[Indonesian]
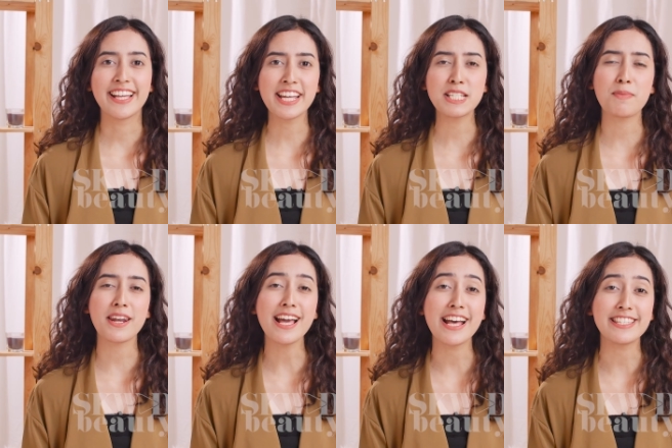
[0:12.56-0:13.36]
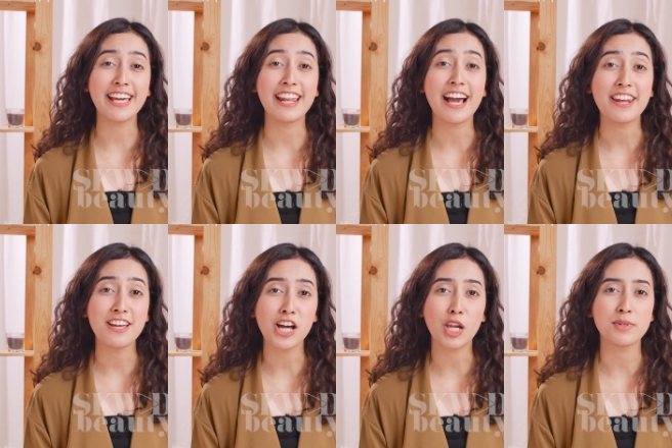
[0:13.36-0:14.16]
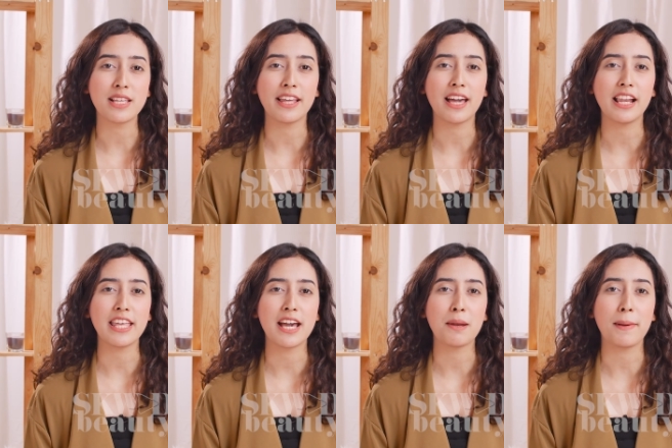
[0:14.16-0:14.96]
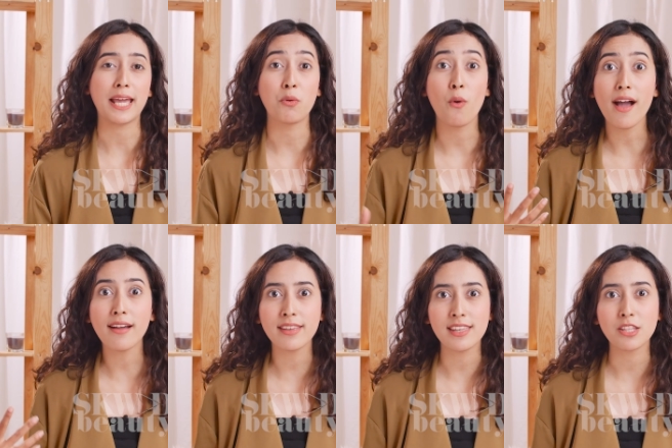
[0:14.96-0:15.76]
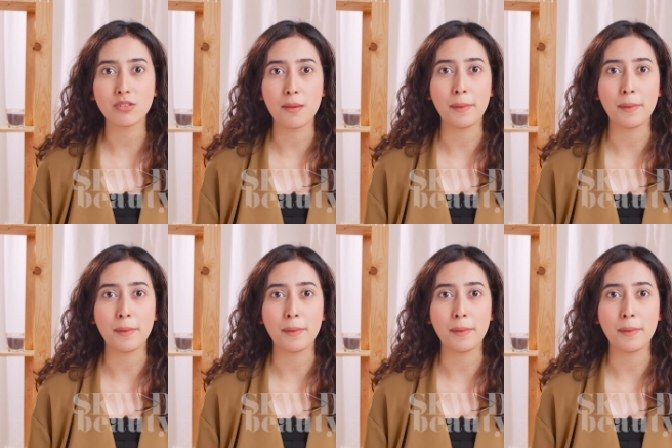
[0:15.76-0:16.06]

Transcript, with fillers: Guys, pernah gak sih kadang-kadang kalau misalnya kalian pengen wangi gitu ya,